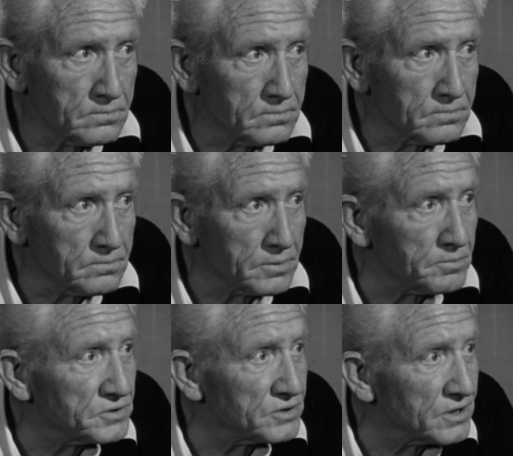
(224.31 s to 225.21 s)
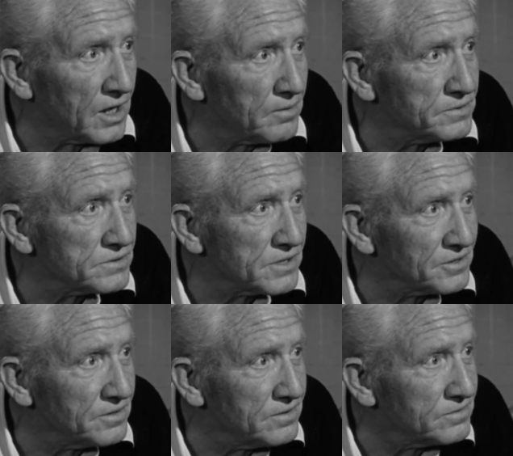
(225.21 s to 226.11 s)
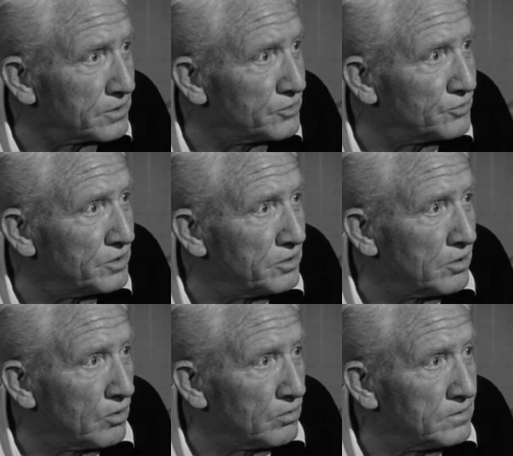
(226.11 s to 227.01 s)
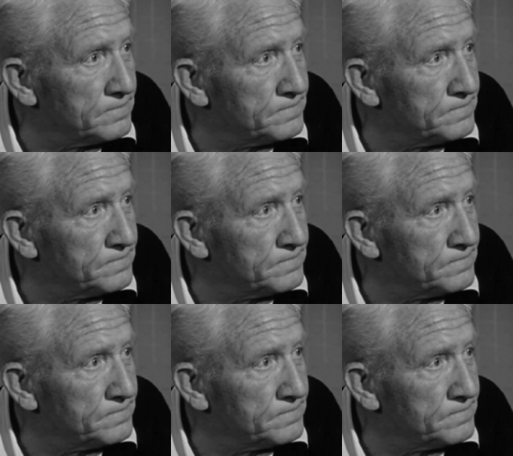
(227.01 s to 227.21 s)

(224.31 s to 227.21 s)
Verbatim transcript: Ma la signora Alberstadt ha detto che non lo sapevate.